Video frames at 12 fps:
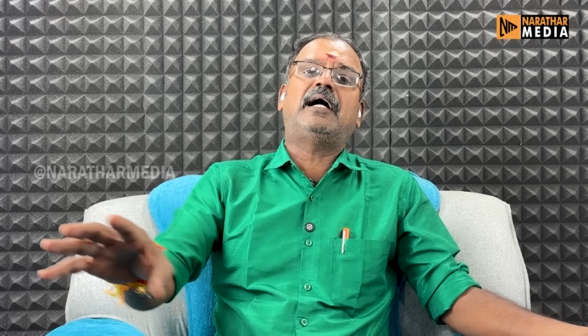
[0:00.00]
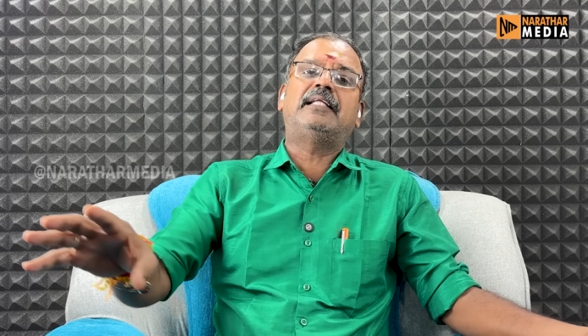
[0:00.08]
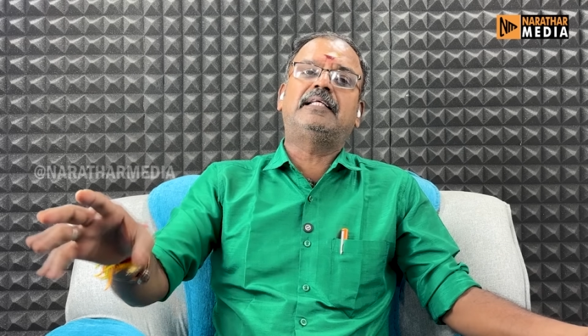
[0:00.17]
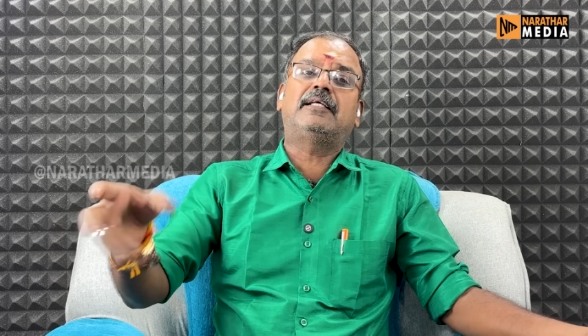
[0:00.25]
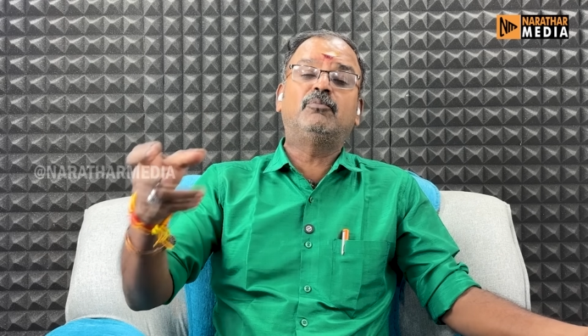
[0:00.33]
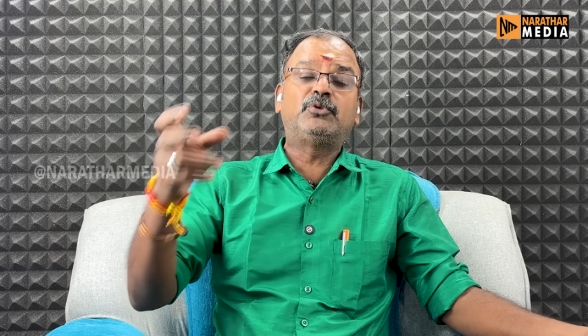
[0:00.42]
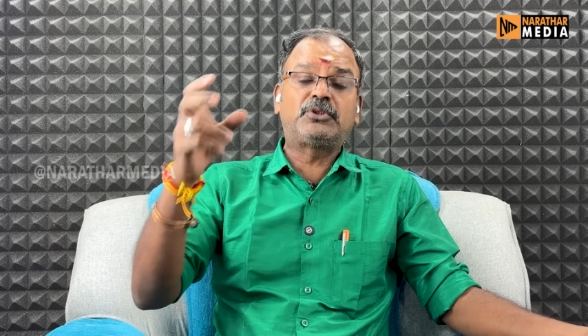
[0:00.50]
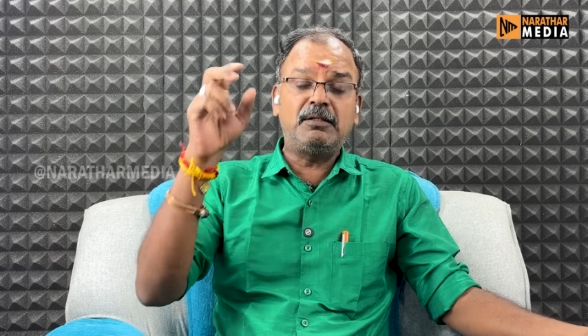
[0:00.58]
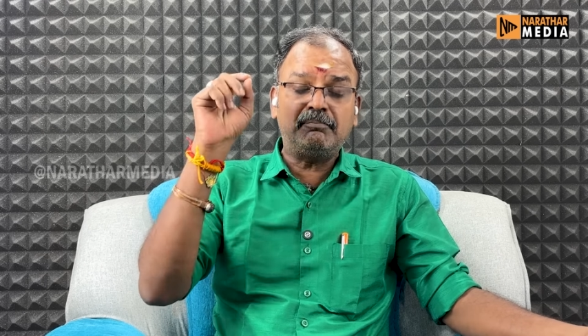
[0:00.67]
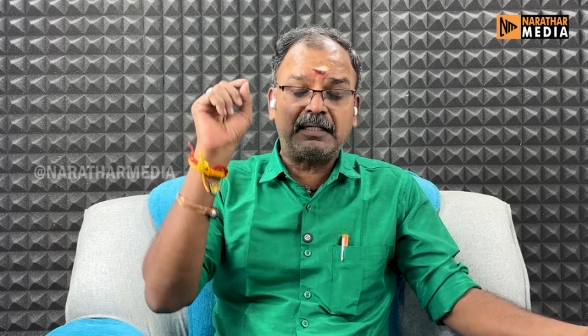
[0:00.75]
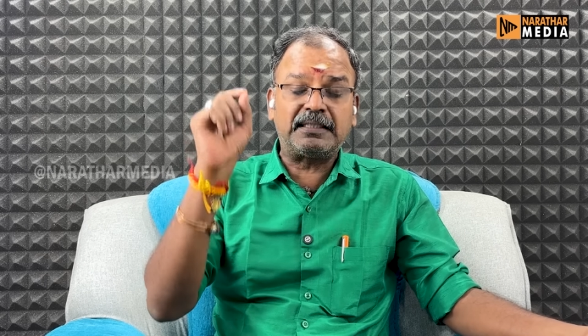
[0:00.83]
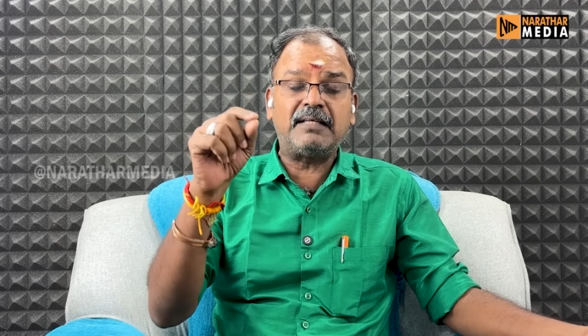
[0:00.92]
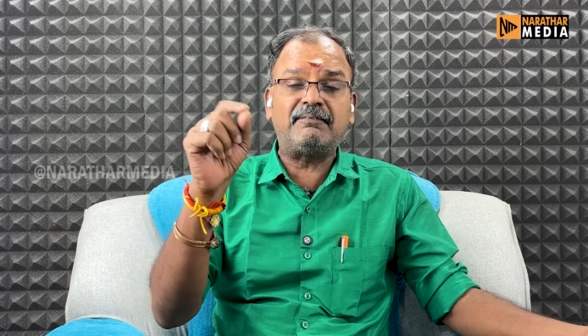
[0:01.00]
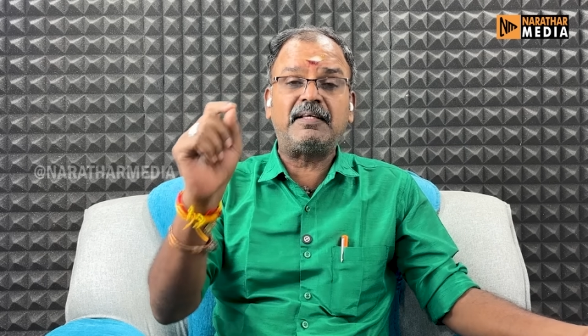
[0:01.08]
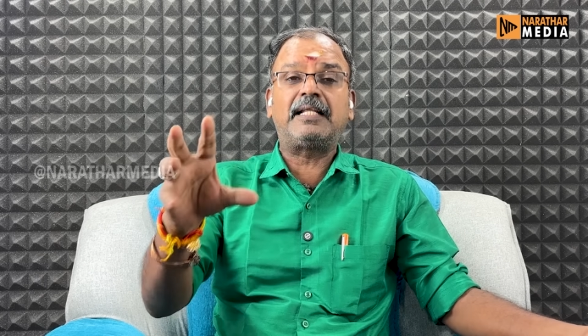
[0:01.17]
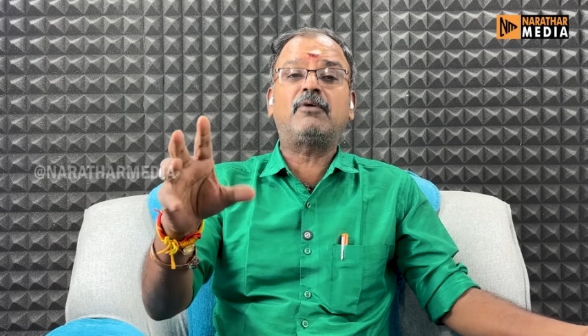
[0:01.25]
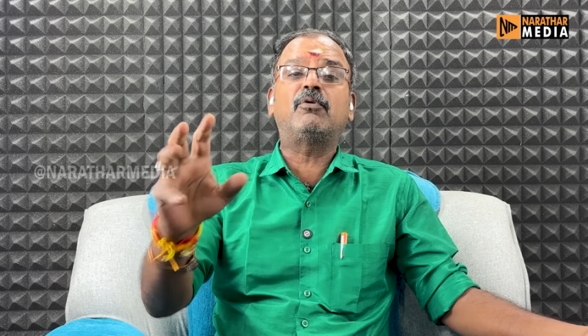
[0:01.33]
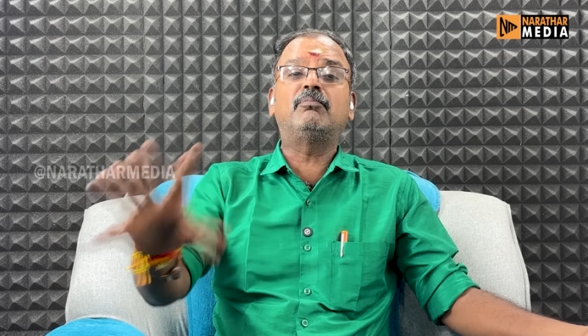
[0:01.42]
ஆதிக்கம் முஸ்லீம் மத
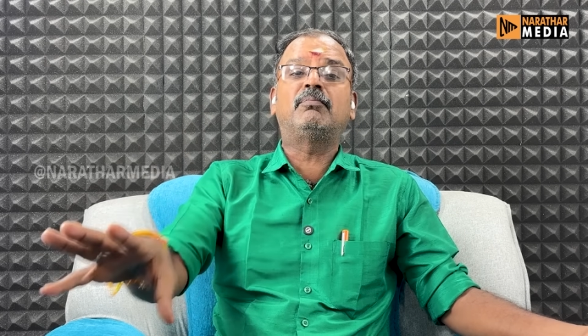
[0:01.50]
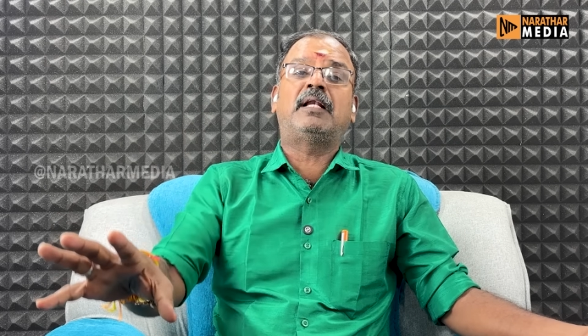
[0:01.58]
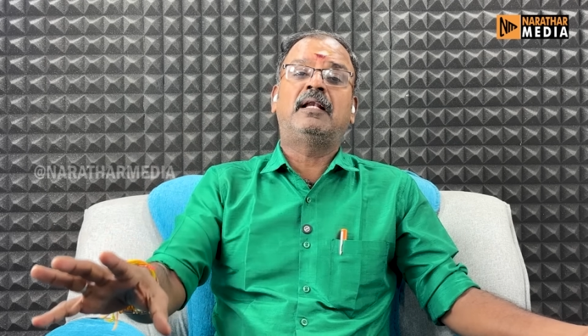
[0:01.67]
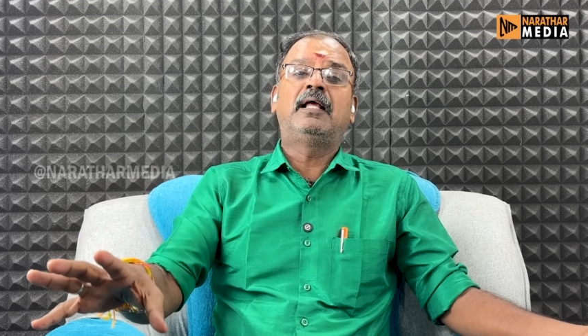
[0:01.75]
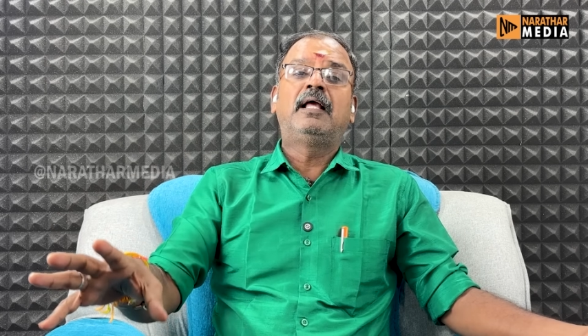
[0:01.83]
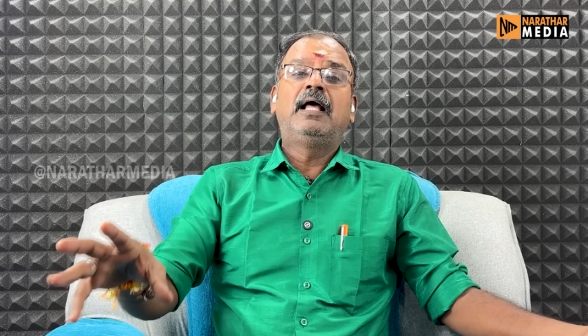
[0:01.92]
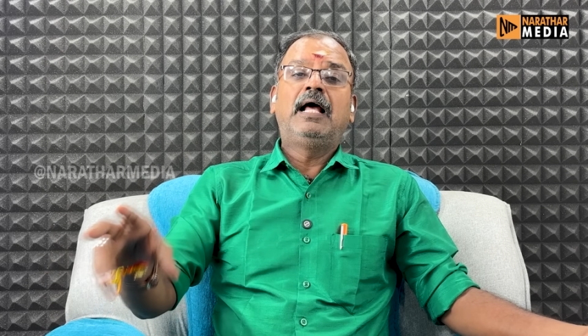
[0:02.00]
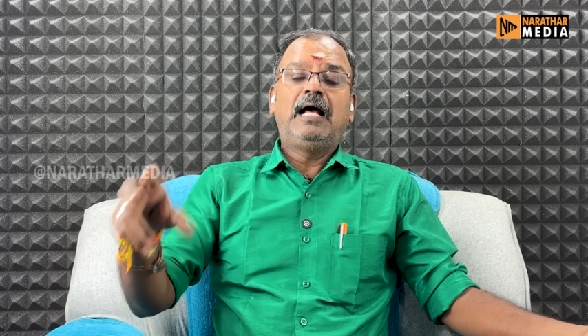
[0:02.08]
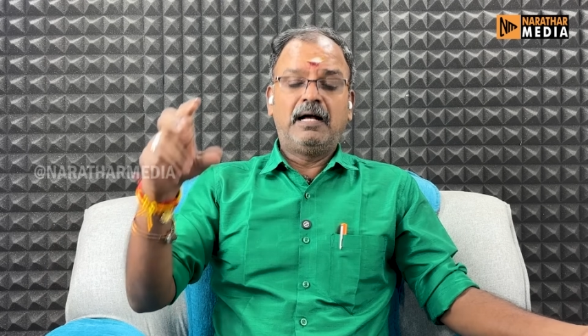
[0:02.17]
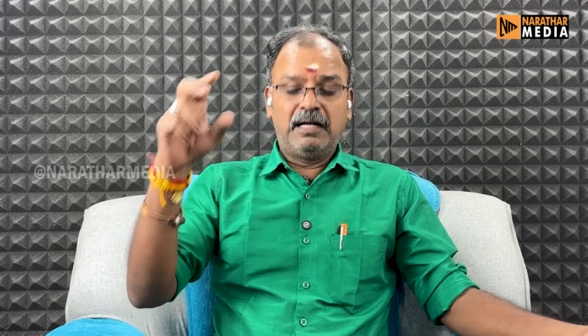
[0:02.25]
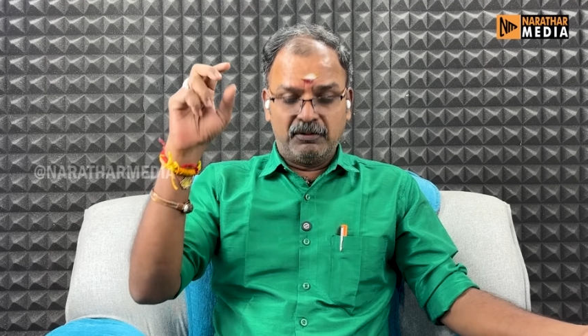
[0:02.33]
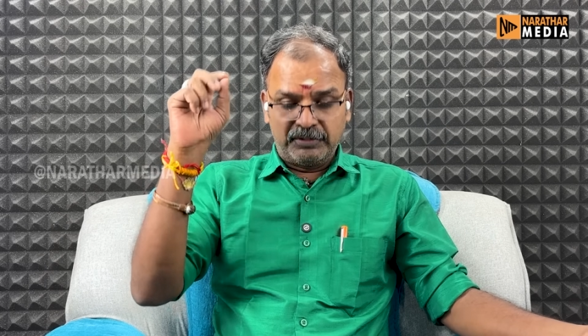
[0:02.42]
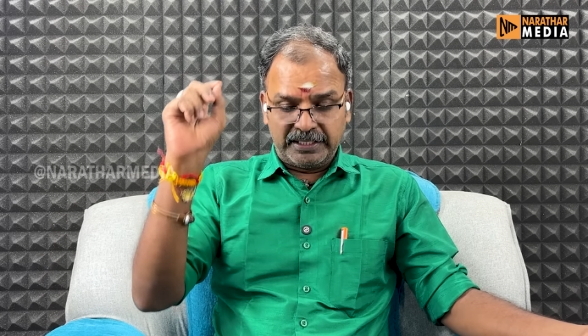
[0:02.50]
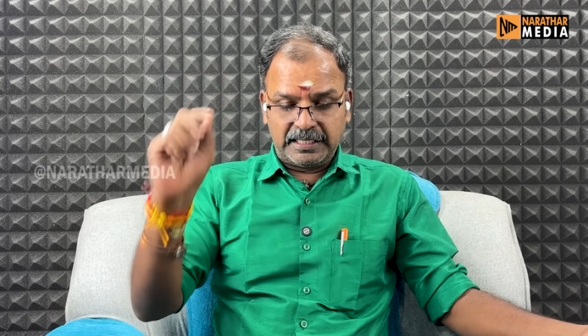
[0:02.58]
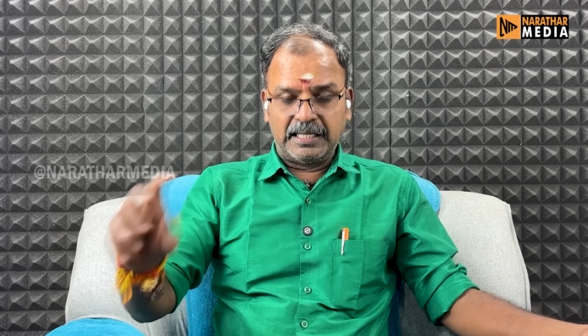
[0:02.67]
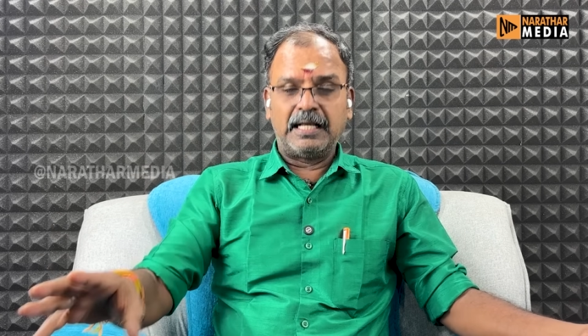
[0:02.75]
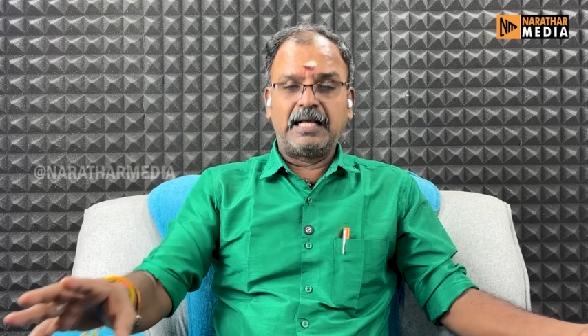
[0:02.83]
வெறி கும்பல் உடைய